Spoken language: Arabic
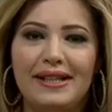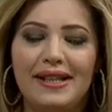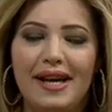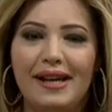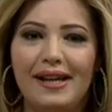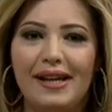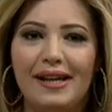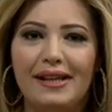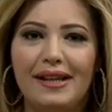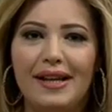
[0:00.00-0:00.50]

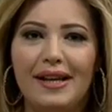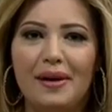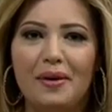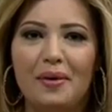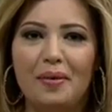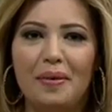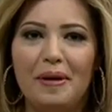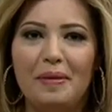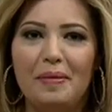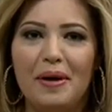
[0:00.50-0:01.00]
تحياتنا
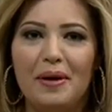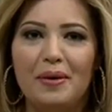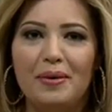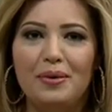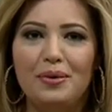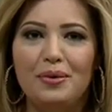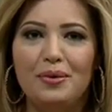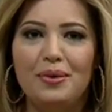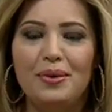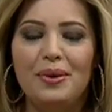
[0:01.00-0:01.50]
لكم وين ما
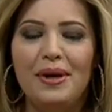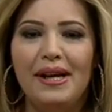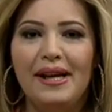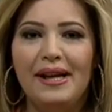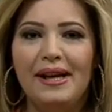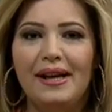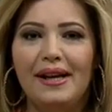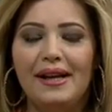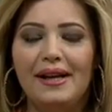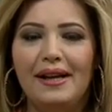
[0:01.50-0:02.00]
كنتوا
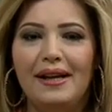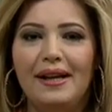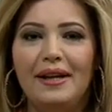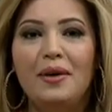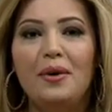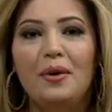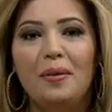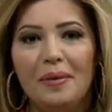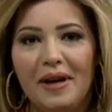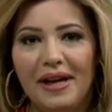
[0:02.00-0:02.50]
آه،
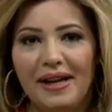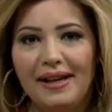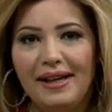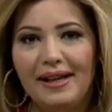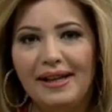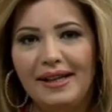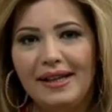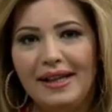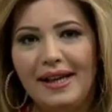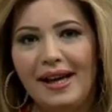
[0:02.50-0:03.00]
اليوم رح
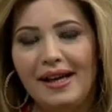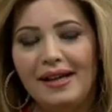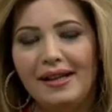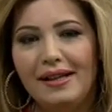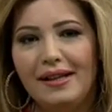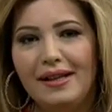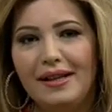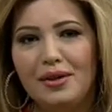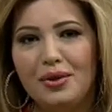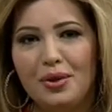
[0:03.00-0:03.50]
نحكي
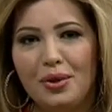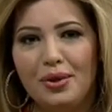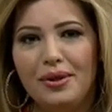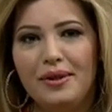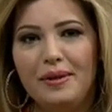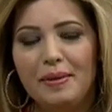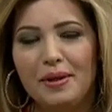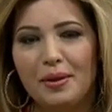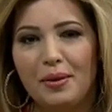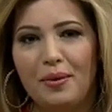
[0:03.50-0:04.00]
عن جهد
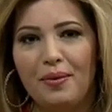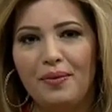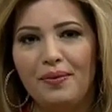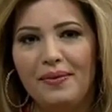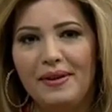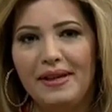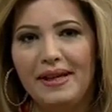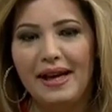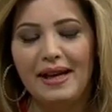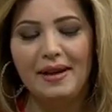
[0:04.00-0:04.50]
بتقوم
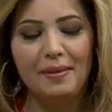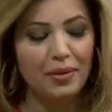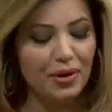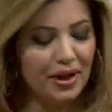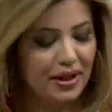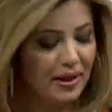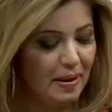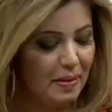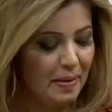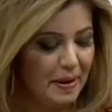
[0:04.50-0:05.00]
فيه
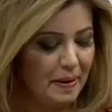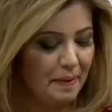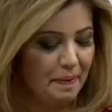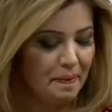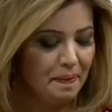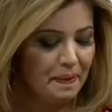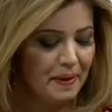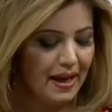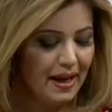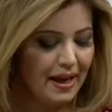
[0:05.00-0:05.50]
المنظمه
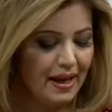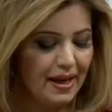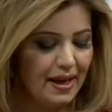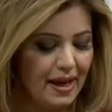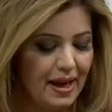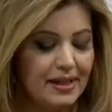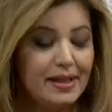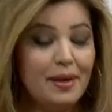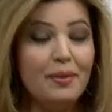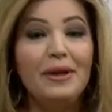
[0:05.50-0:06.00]

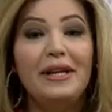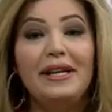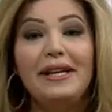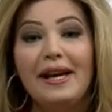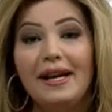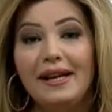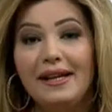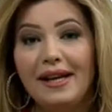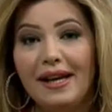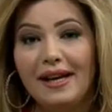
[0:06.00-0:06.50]
آه،
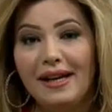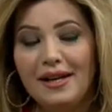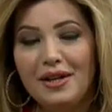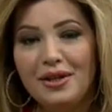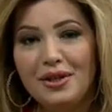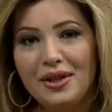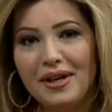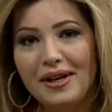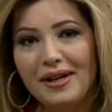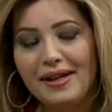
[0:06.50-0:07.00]
الدوليه
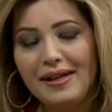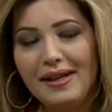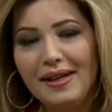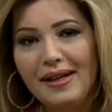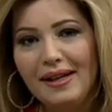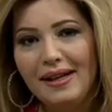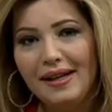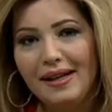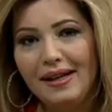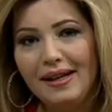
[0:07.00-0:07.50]
للهجره
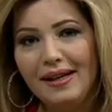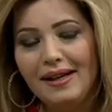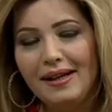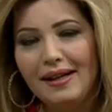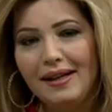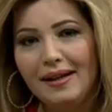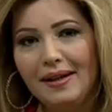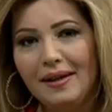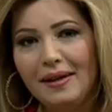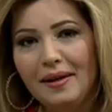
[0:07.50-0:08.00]

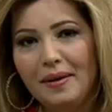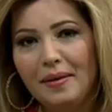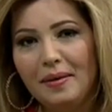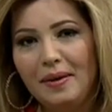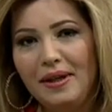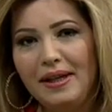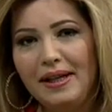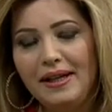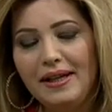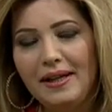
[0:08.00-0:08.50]
آه،
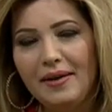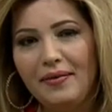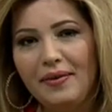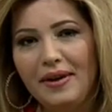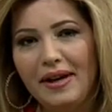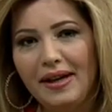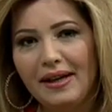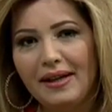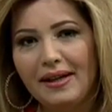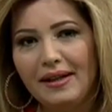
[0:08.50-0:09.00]

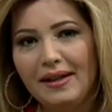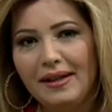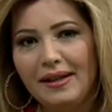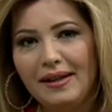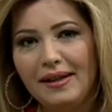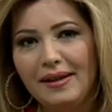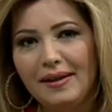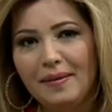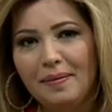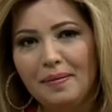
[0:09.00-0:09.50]
لرفع
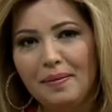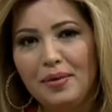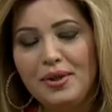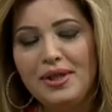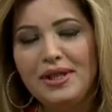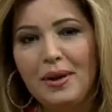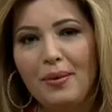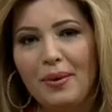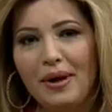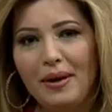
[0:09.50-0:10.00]

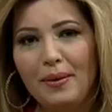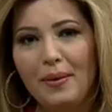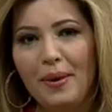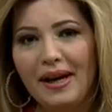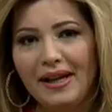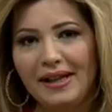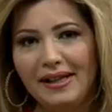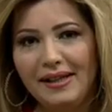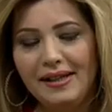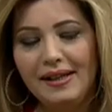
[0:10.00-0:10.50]
مستوى
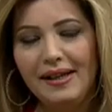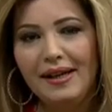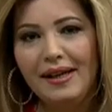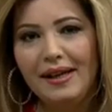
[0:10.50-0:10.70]
الوعي